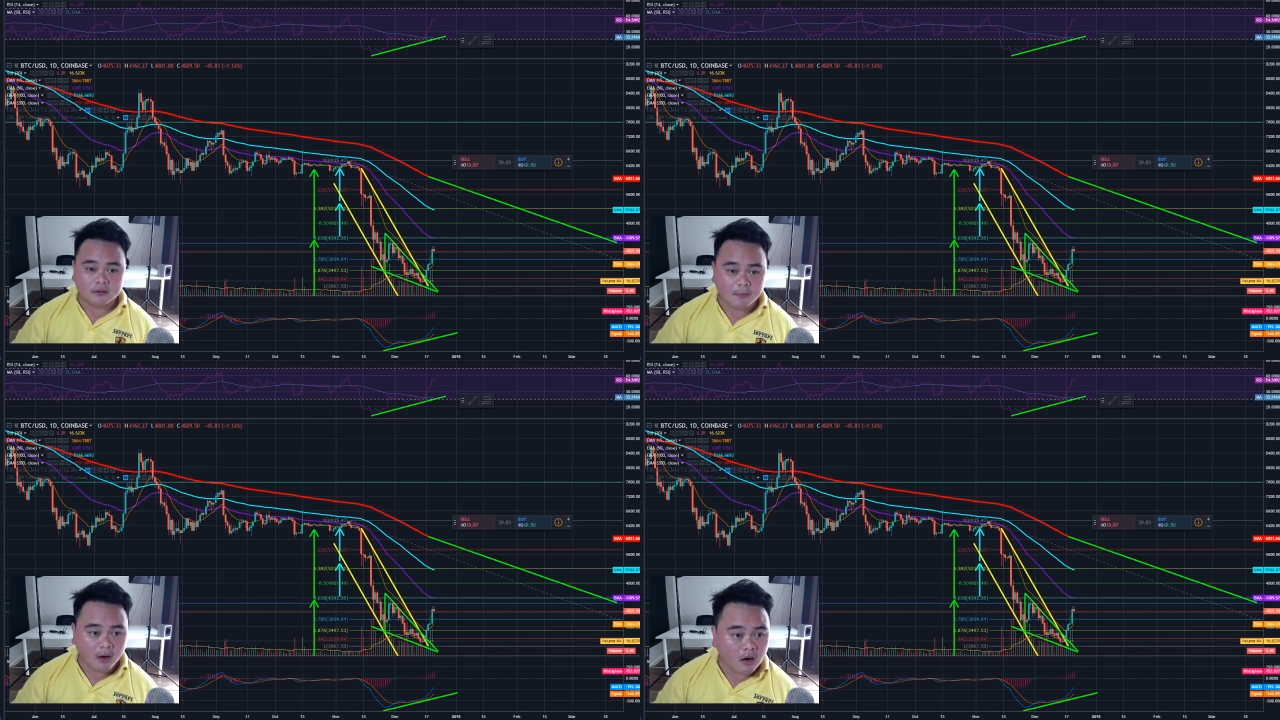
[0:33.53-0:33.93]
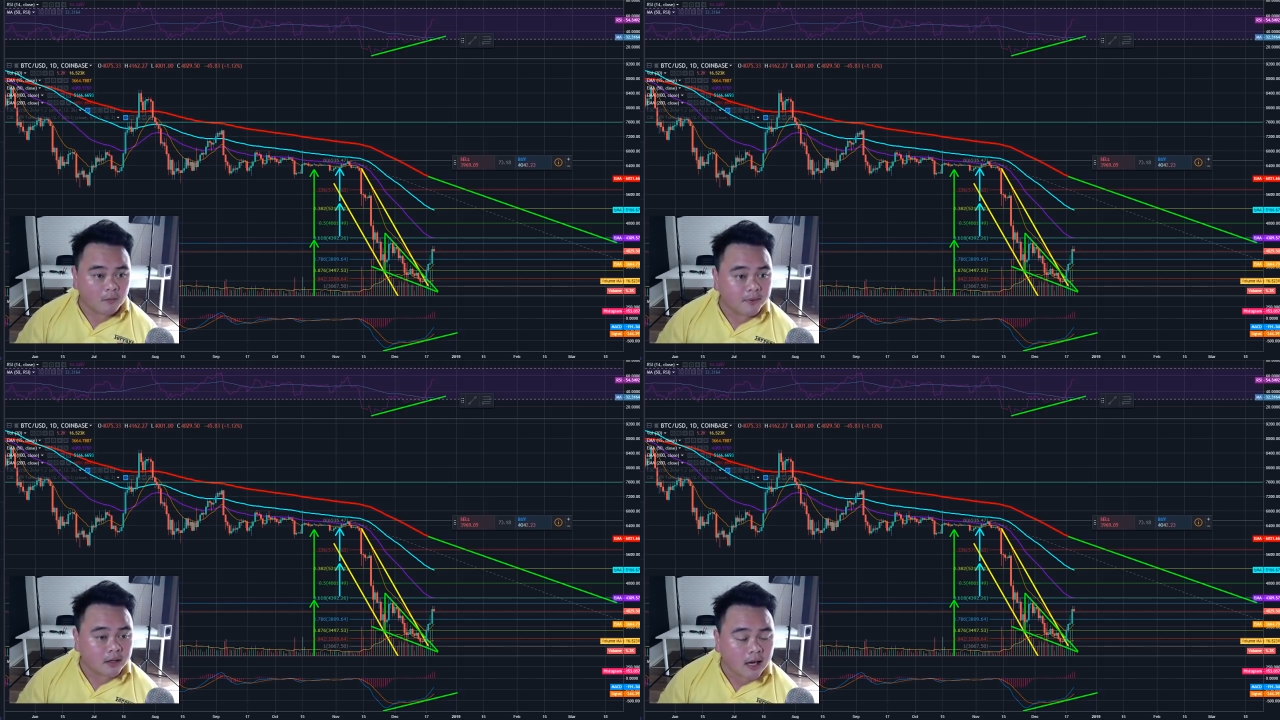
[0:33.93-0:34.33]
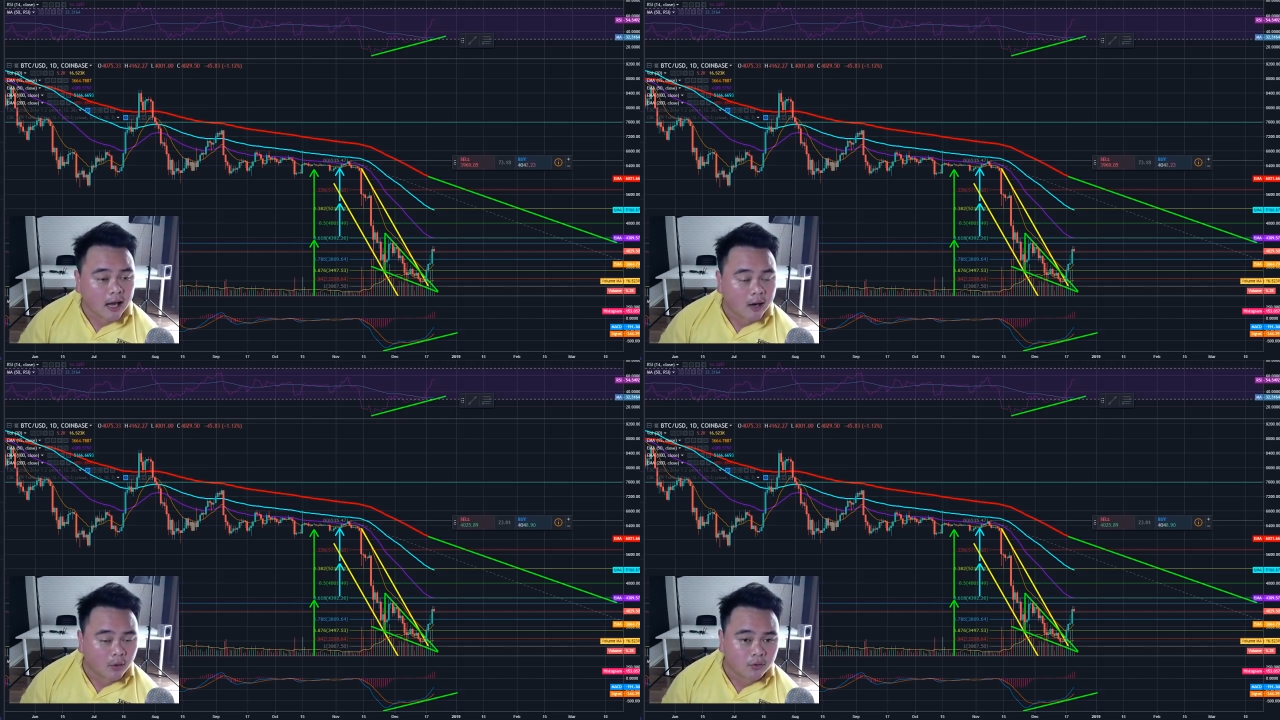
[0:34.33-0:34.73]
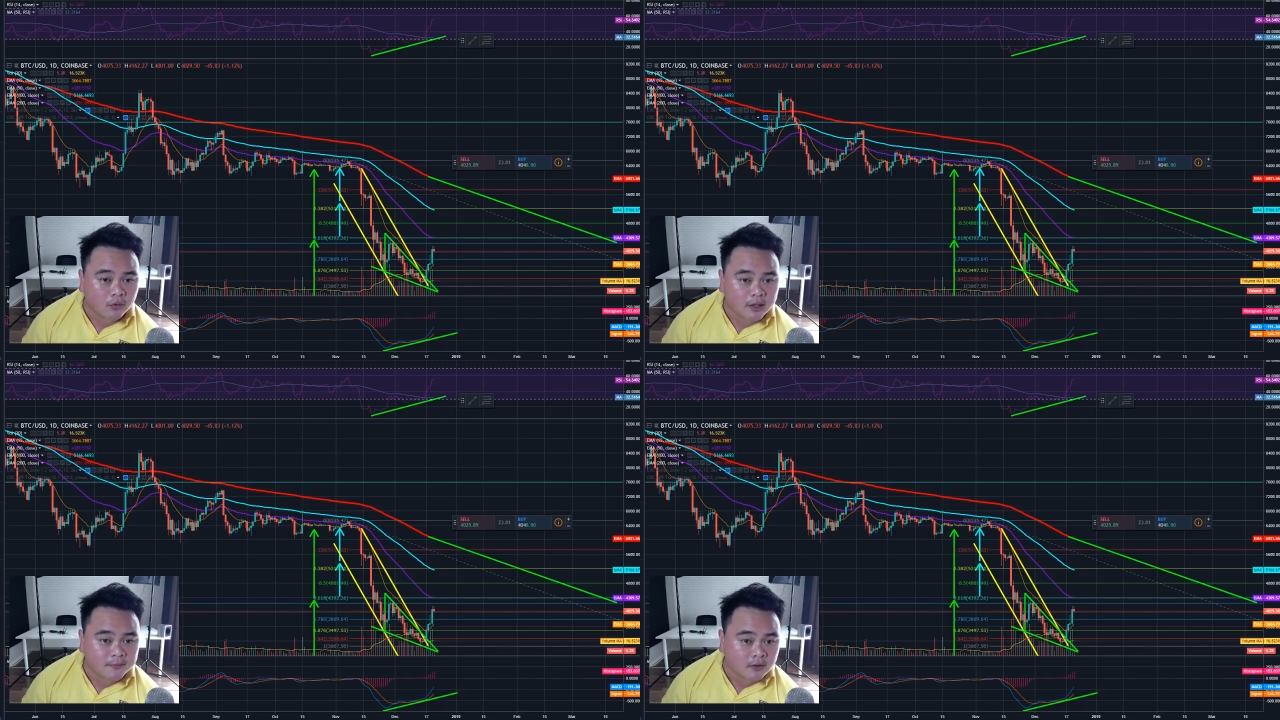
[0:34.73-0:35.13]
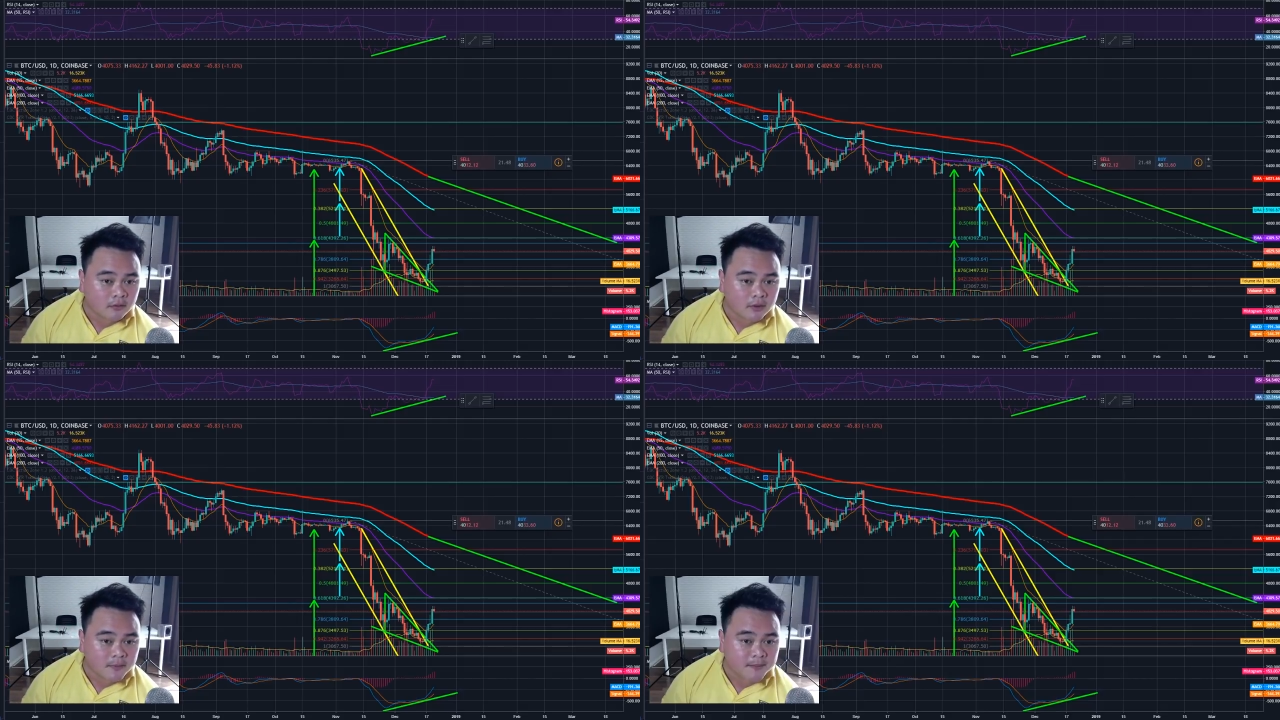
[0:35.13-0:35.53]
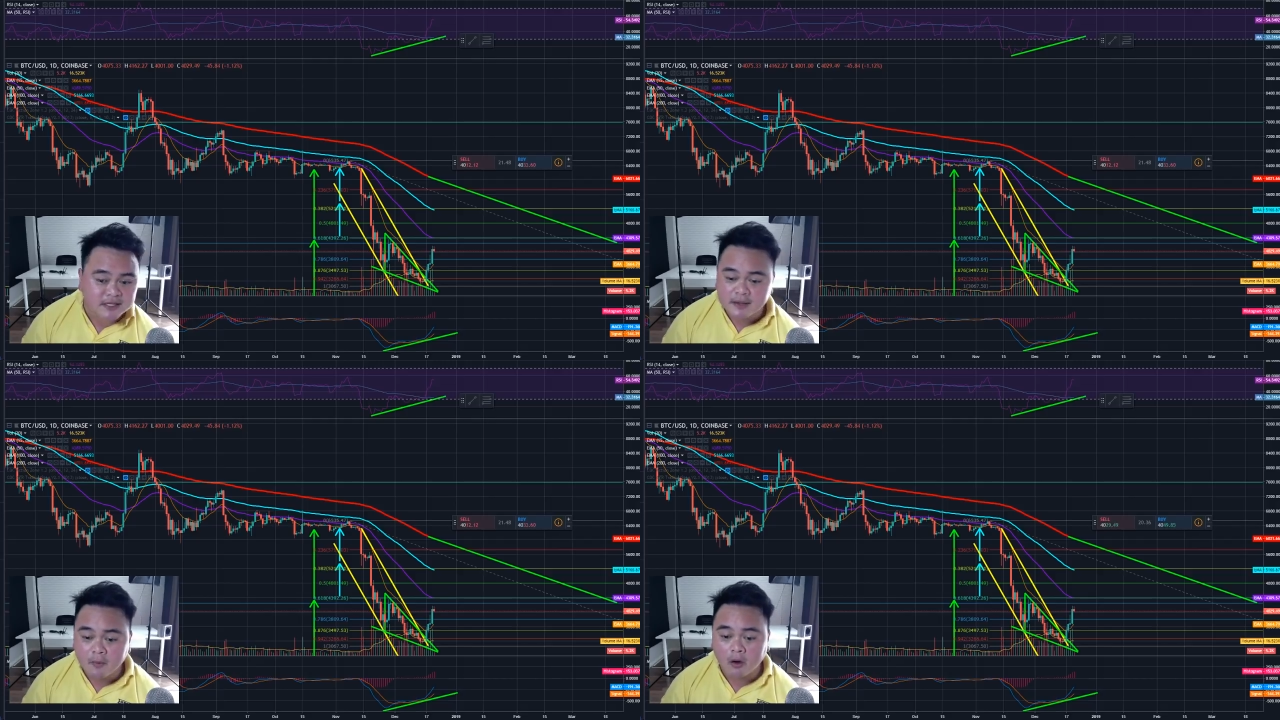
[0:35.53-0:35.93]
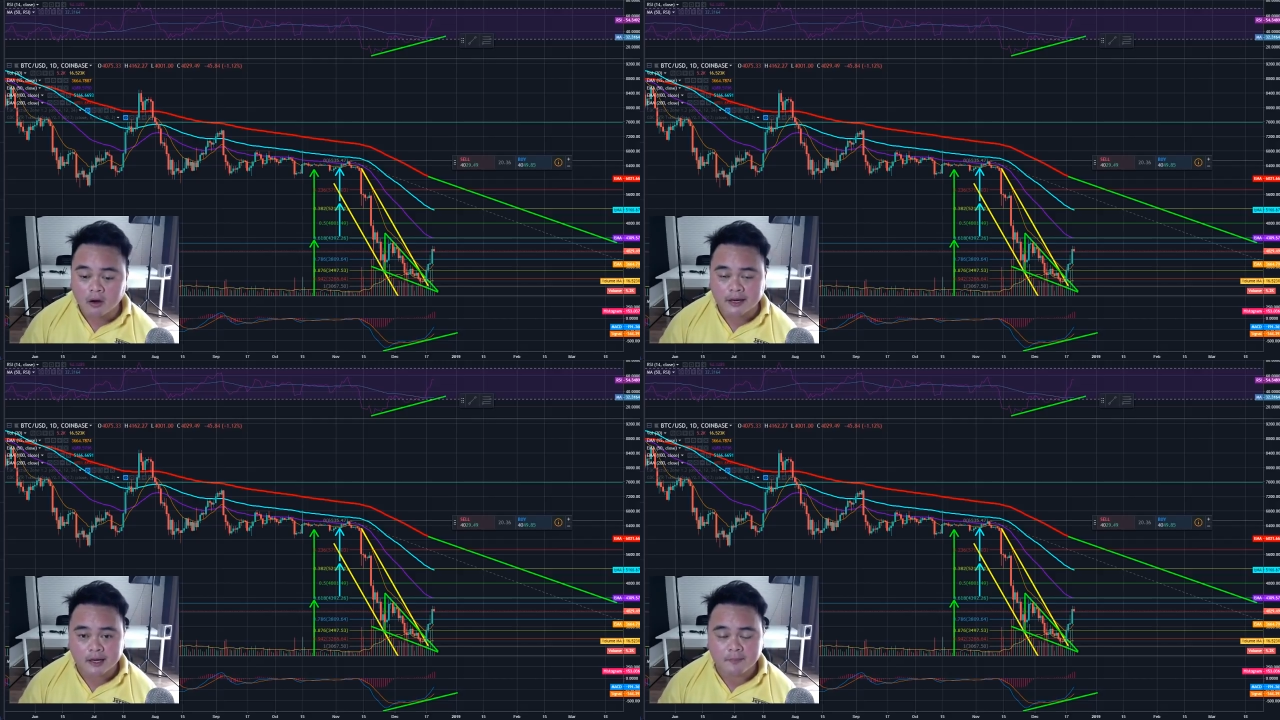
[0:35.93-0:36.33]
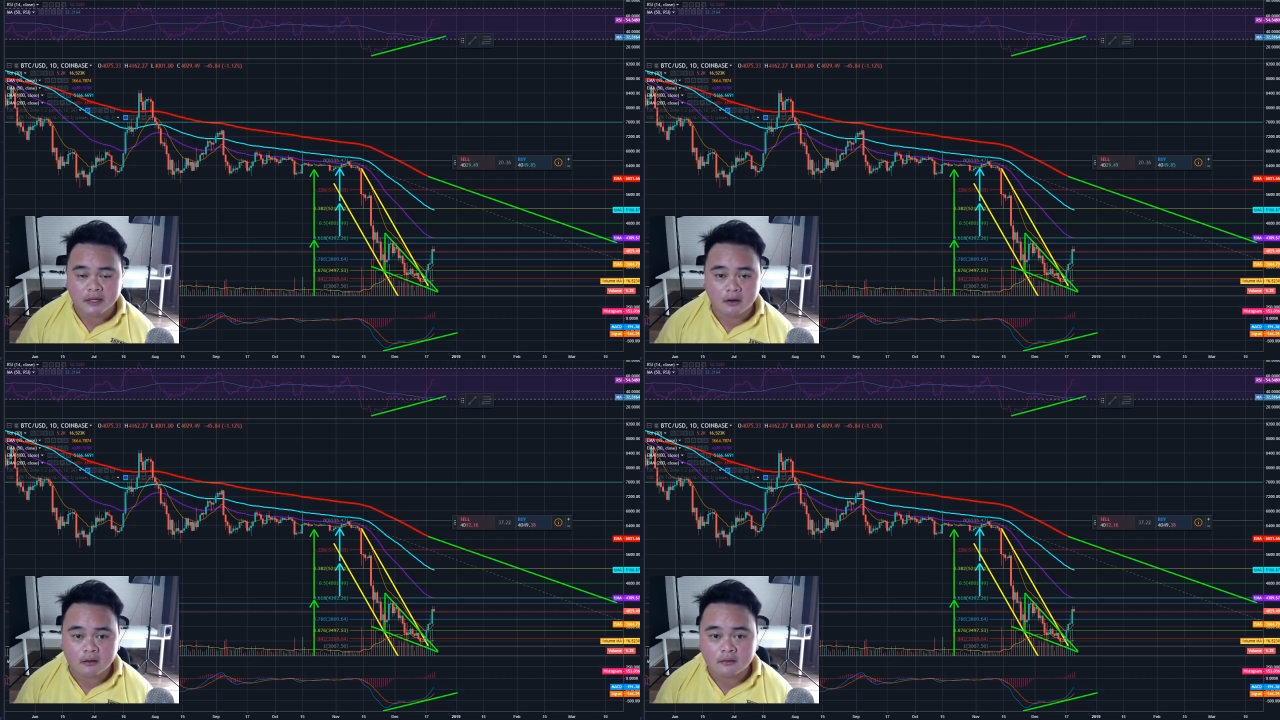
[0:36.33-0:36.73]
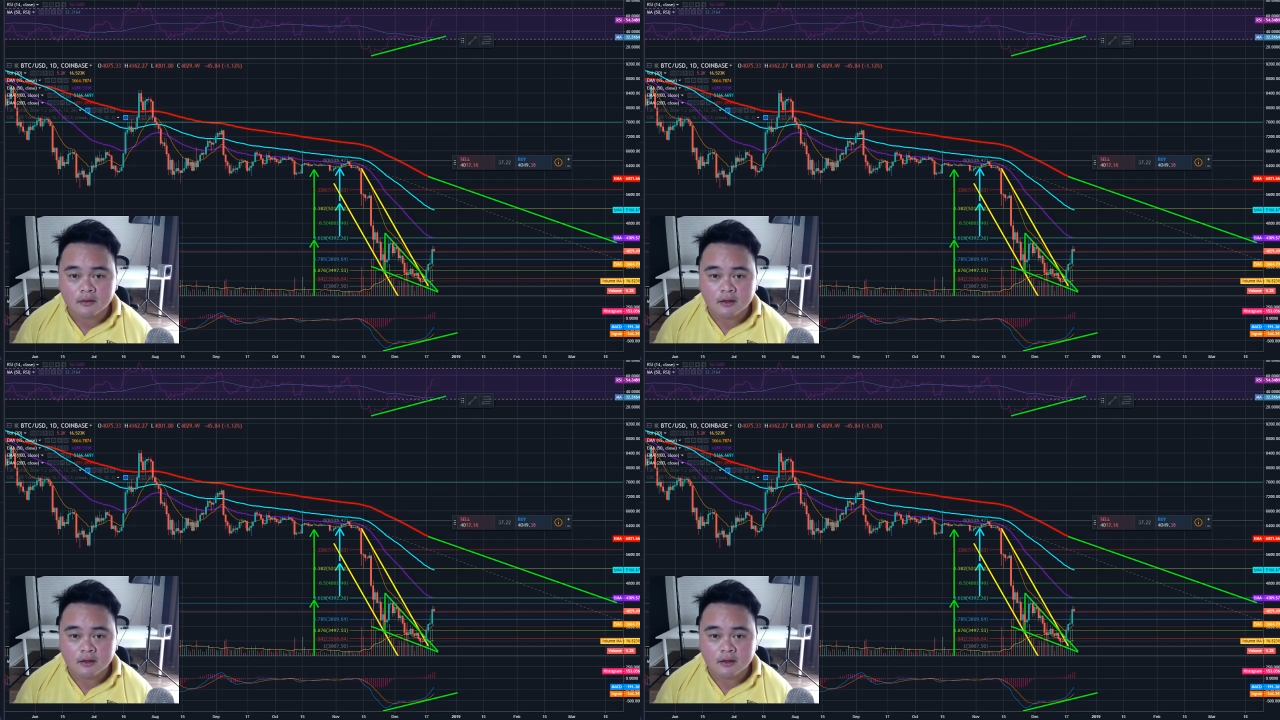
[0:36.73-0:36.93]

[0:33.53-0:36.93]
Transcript: แต่พอเราเปิดข่าวดูนี่ปรากฏว่ามันไม่ใช่หมอกนะครับพี่น้อง